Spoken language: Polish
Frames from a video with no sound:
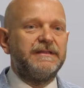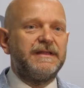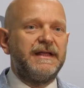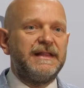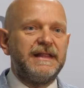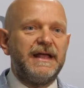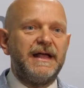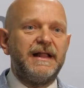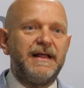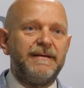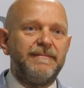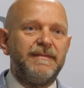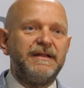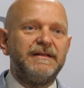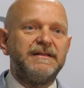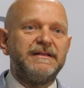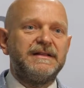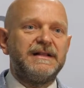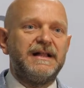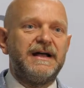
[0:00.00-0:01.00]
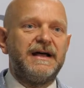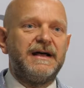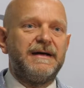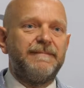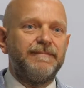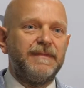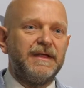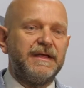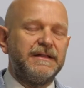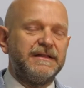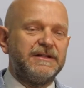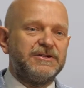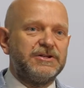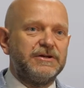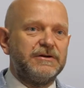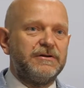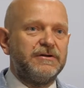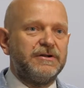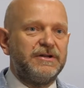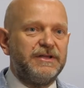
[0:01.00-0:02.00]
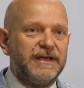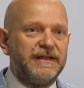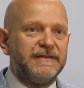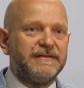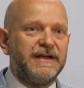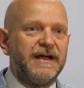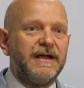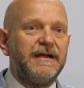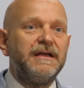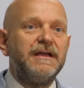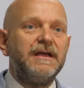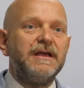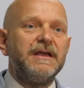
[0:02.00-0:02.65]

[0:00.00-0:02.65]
ten element dla naszego klienta